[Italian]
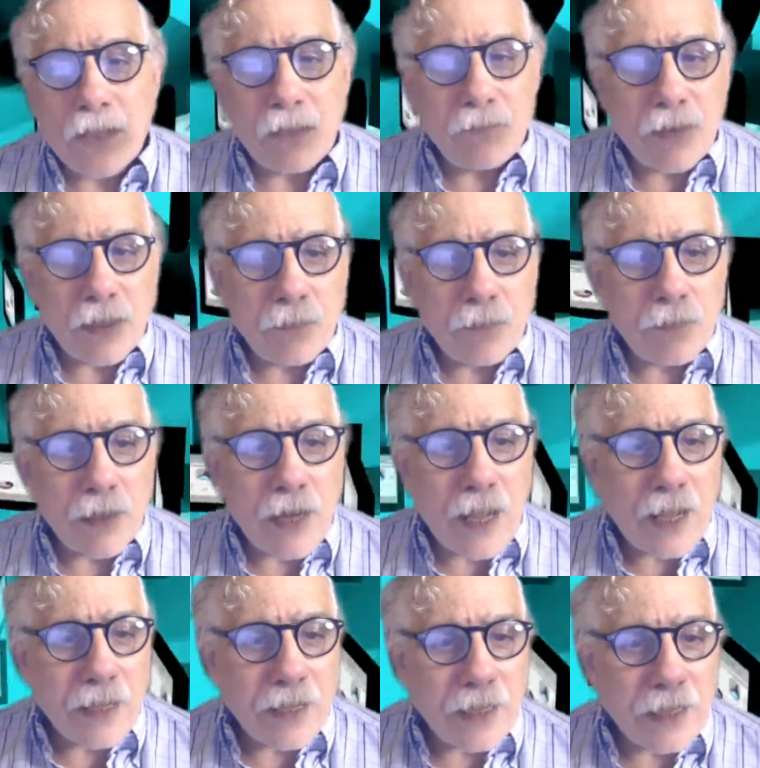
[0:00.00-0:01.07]
c'è il via
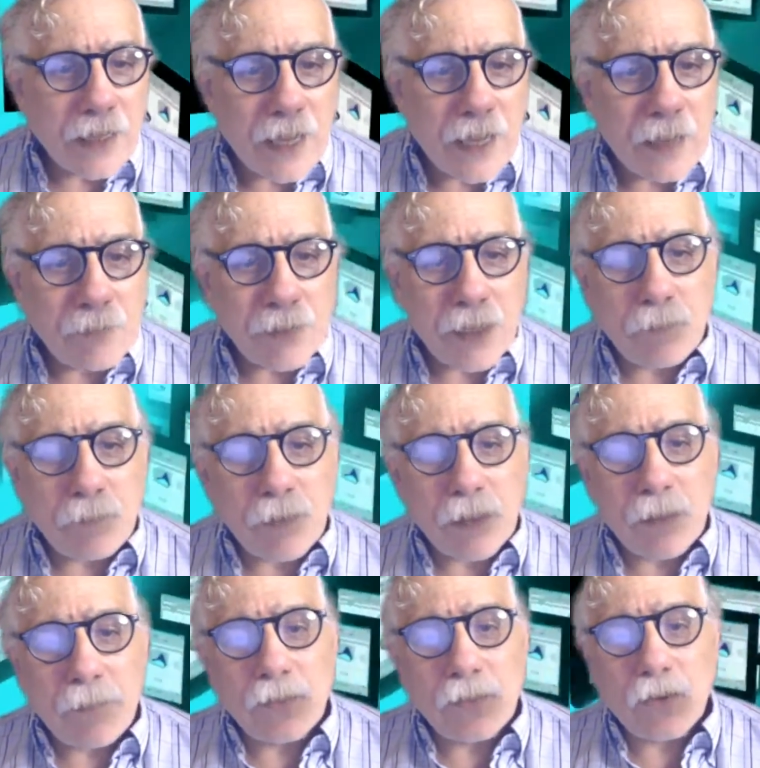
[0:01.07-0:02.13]
libera anche alla Camera. Il
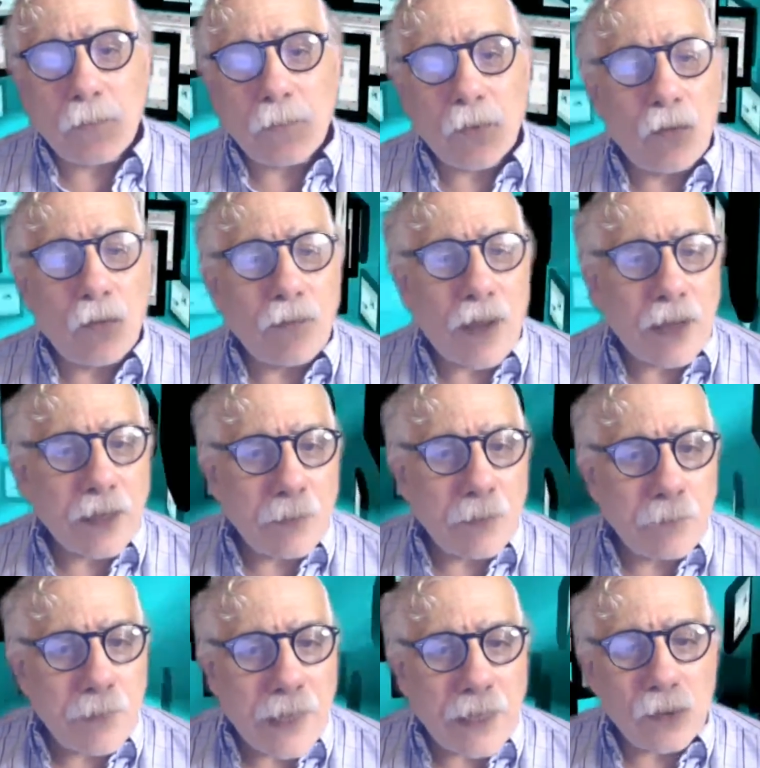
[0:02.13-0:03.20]
Parlamento approva anche il